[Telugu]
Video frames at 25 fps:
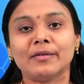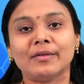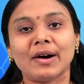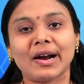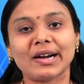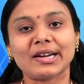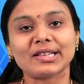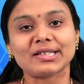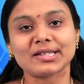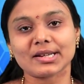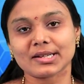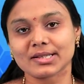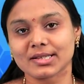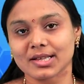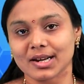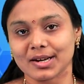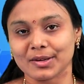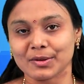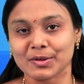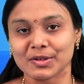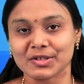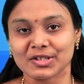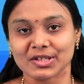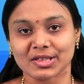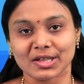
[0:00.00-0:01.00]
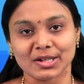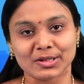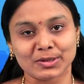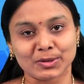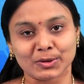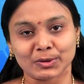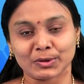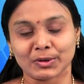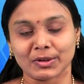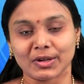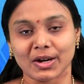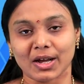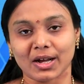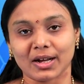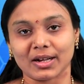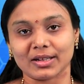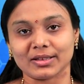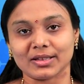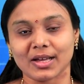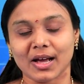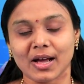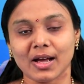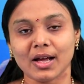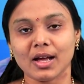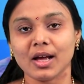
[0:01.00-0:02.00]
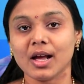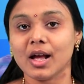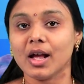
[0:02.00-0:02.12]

వాటి చికిత్సల గురించి తెలుసుకుంటున్నాం కదా